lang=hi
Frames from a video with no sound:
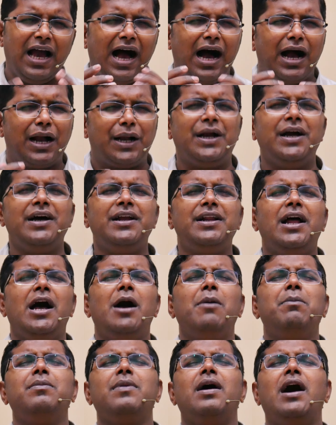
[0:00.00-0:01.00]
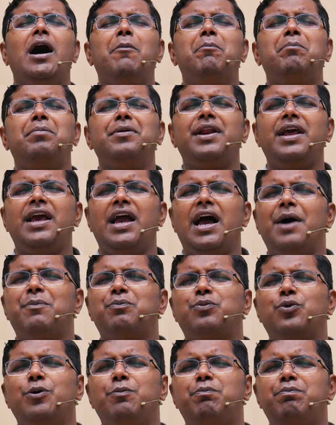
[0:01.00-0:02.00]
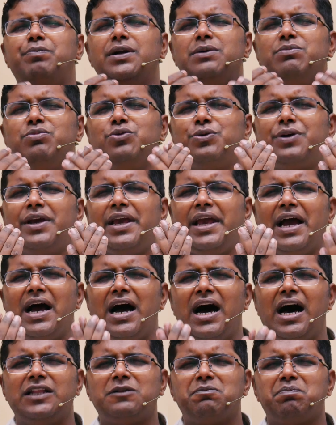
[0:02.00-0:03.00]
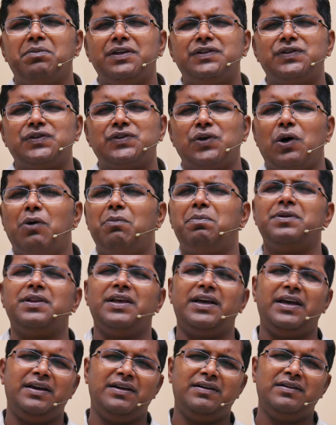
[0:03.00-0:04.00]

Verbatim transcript: अगर हम अपने आप को प्रभु के हाथ में सौंप दें